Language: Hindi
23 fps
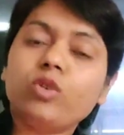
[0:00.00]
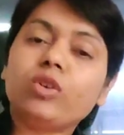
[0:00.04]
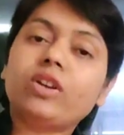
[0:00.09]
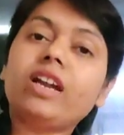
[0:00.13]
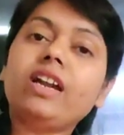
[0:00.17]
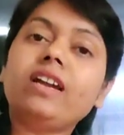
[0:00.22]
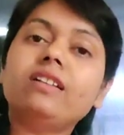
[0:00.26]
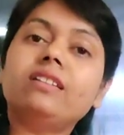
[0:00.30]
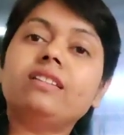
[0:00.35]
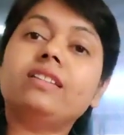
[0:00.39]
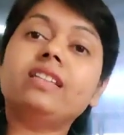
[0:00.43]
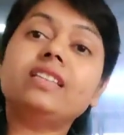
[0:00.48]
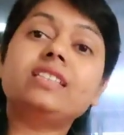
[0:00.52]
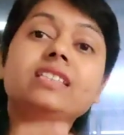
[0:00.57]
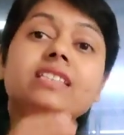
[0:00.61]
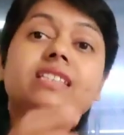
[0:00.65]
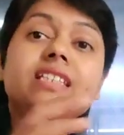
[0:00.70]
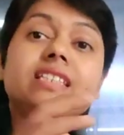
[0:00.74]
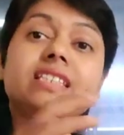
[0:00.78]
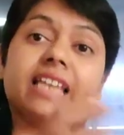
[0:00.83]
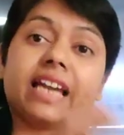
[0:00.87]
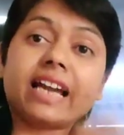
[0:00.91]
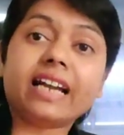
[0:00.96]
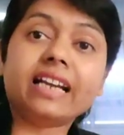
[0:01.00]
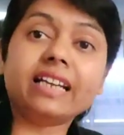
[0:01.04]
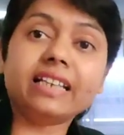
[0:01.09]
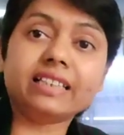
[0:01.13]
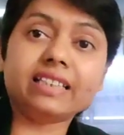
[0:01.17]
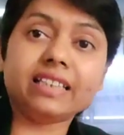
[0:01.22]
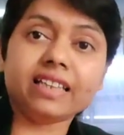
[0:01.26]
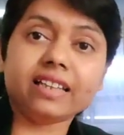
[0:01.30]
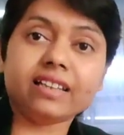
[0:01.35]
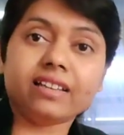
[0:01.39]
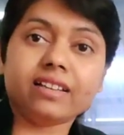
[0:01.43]
ओके दिस इज द
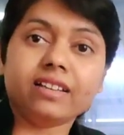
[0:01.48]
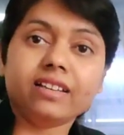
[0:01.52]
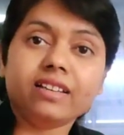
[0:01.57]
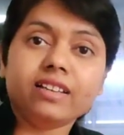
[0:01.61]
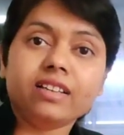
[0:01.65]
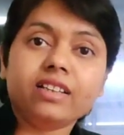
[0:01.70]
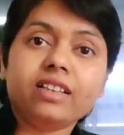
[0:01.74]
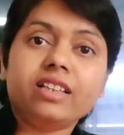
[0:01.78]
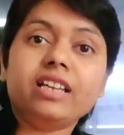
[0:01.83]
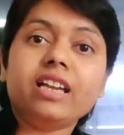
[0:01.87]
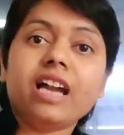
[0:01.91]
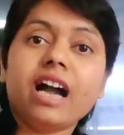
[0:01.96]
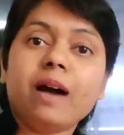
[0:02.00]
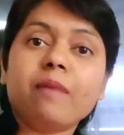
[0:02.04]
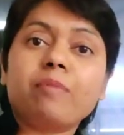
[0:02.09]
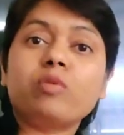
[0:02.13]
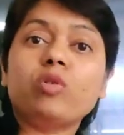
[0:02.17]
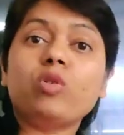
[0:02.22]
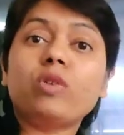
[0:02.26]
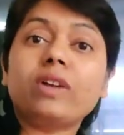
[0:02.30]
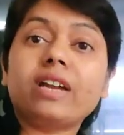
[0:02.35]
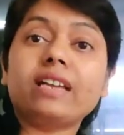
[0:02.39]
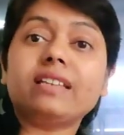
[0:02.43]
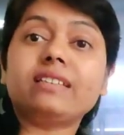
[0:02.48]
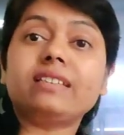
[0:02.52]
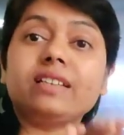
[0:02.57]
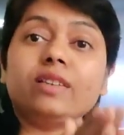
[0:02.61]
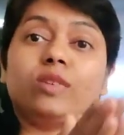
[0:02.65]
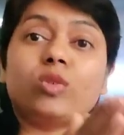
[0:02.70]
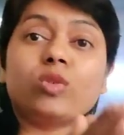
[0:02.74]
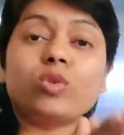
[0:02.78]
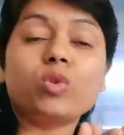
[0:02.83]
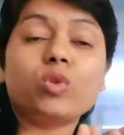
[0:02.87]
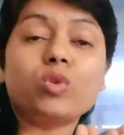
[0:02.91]
सेकंड थिंग कि आपको
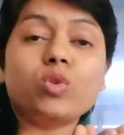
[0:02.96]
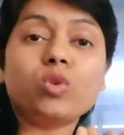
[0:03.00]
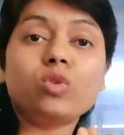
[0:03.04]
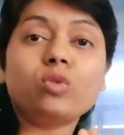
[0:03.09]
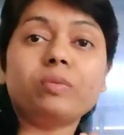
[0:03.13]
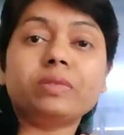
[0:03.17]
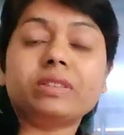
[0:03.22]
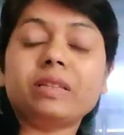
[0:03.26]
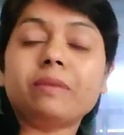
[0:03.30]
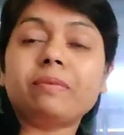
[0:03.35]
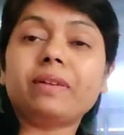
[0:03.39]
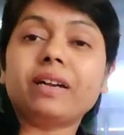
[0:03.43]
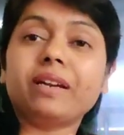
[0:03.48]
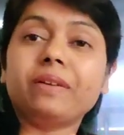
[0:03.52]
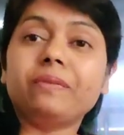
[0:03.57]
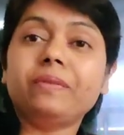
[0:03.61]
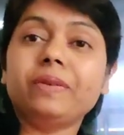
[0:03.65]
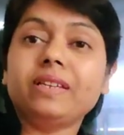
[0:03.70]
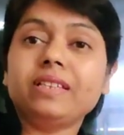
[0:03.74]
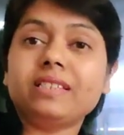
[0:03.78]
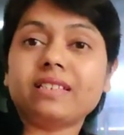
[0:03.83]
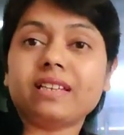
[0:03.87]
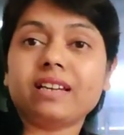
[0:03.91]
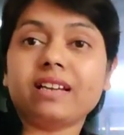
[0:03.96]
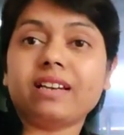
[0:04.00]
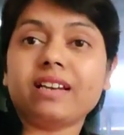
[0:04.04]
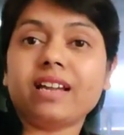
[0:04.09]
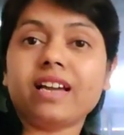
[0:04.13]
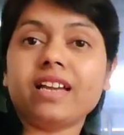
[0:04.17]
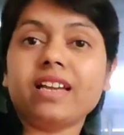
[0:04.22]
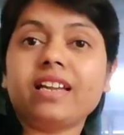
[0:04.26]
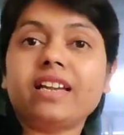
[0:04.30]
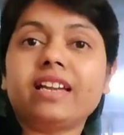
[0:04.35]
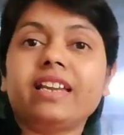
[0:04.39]
कैसे लोगों को मतलब कन्विंस
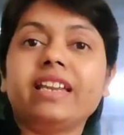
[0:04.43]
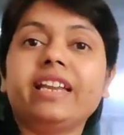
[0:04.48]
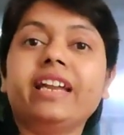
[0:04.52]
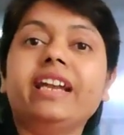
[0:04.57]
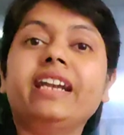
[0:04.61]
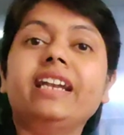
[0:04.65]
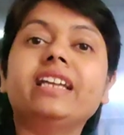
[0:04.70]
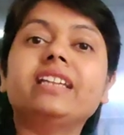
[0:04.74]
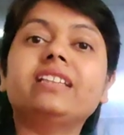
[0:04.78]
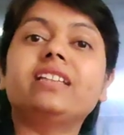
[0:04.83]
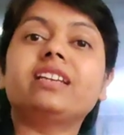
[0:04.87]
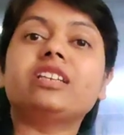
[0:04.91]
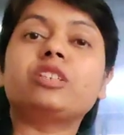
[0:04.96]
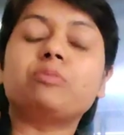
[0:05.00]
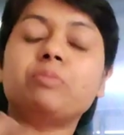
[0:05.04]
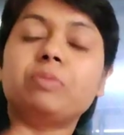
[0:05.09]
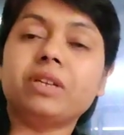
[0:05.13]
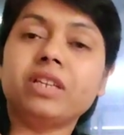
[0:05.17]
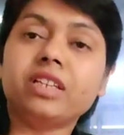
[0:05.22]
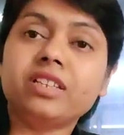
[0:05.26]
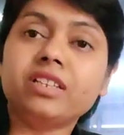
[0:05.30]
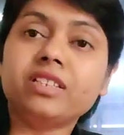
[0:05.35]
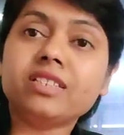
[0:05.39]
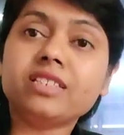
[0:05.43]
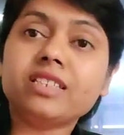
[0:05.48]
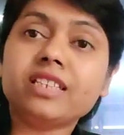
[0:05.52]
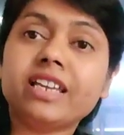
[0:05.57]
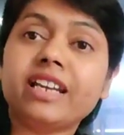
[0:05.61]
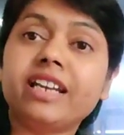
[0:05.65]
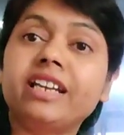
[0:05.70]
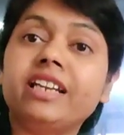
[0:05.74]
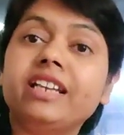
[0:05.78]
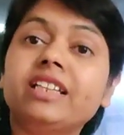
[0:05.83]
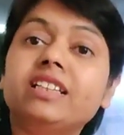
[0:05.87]
करना है क्रिएटिंग द एक्सपीरियंस
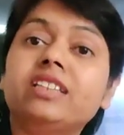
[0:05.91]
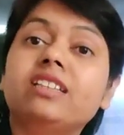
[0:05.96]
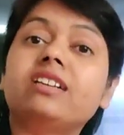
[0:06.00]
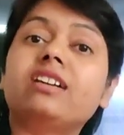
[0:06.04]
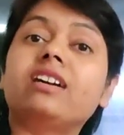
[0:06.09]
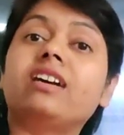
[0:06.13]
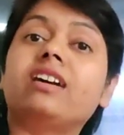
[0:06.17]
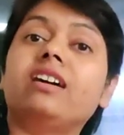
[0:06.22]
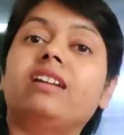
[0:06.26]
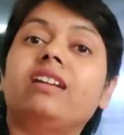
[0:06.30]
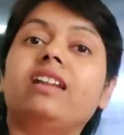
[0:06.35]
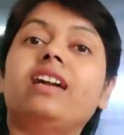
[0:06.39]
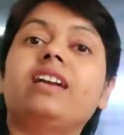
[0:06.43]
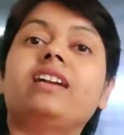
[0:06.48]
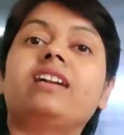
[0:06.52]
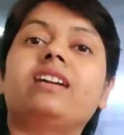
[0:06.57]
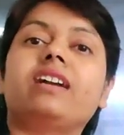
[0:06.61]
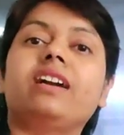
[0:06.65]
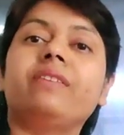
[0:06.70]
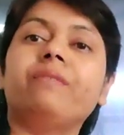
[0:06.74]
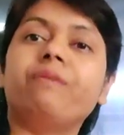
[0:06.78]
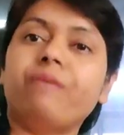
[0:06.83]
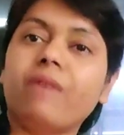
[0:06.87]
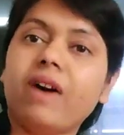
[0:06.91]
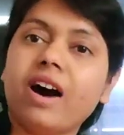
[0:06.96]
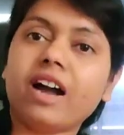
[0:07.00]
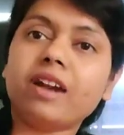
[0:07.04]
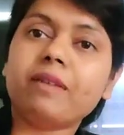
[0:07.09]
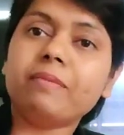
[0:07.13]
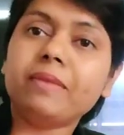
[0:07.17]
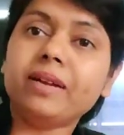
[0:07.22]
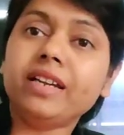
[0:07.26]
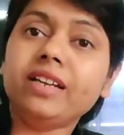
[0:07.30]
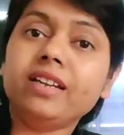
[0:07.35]
क्रिएटिंग द लाइक
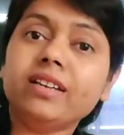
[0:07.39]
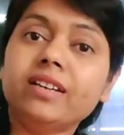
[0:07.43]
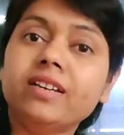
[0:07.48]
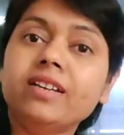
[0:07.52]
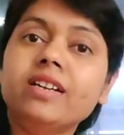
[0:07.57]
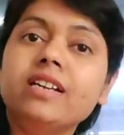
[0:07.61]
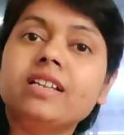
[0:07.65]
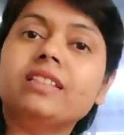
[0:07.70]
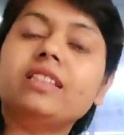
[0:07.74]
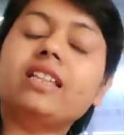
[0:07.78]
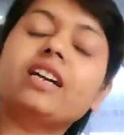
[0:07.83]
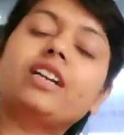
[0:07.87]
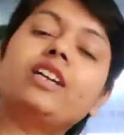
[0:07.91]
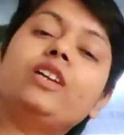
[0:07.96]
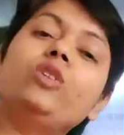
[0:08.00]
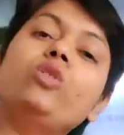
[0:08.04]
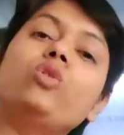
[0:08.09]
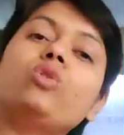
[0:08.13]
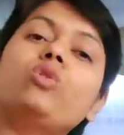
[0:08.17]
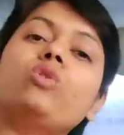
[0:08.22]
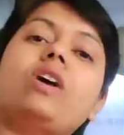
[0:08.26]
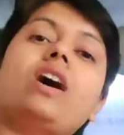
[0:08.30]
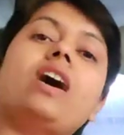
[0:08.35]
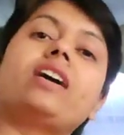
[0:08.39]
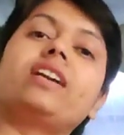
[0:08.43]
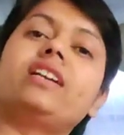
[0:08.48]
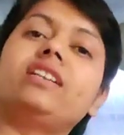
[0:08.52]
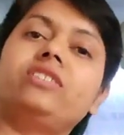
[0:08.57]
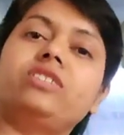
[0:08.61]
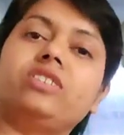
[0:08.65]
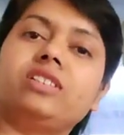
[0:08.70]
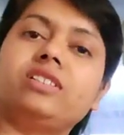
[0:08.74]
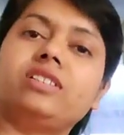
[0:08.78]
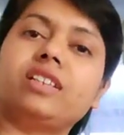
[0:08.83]
एनवायरमेंट ताकि लोग
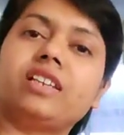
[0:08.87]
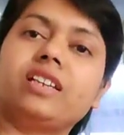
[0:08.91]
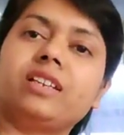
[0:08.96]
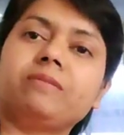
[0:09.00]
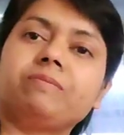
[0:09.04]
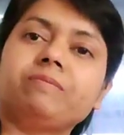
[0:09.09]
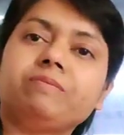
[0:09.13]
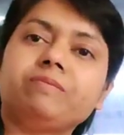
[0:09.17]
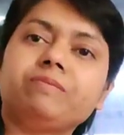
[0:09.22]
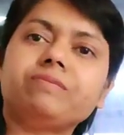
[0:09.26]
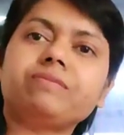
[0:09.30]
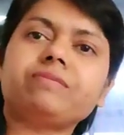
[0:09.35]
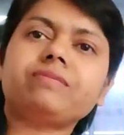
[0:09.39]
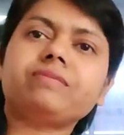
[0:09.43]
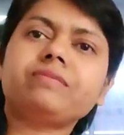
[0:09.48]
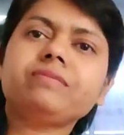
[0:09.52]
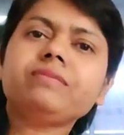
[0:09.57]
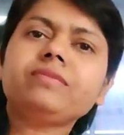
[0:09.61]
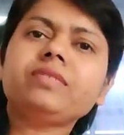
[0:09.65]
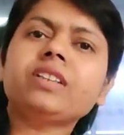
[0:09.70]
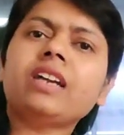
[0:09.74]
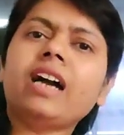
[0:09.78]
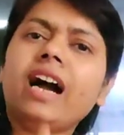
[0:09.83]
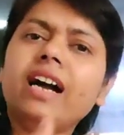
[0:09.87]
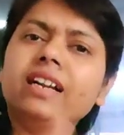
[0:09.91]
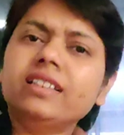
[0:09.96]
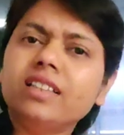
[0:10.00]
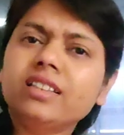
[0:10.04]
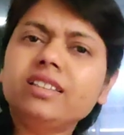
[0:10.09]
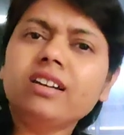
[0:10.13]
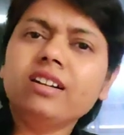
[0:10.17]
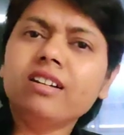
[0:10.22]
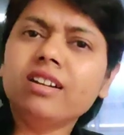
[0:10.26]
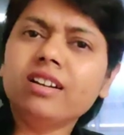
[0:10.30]
आगे चल सकें
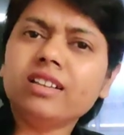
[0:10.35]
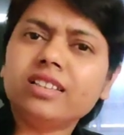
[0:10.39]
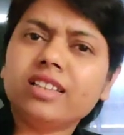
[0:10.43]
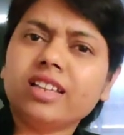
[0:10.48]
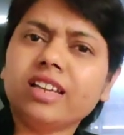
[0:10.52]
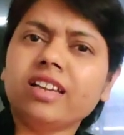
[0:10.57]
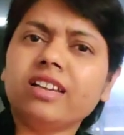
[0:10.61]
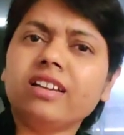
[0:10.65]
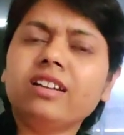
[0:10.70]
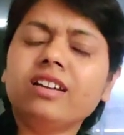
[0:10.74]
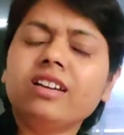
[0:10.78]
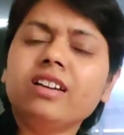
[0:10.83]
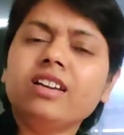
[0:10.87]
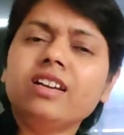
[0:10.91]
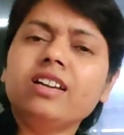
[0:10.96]
एंड द थर्ड थिंग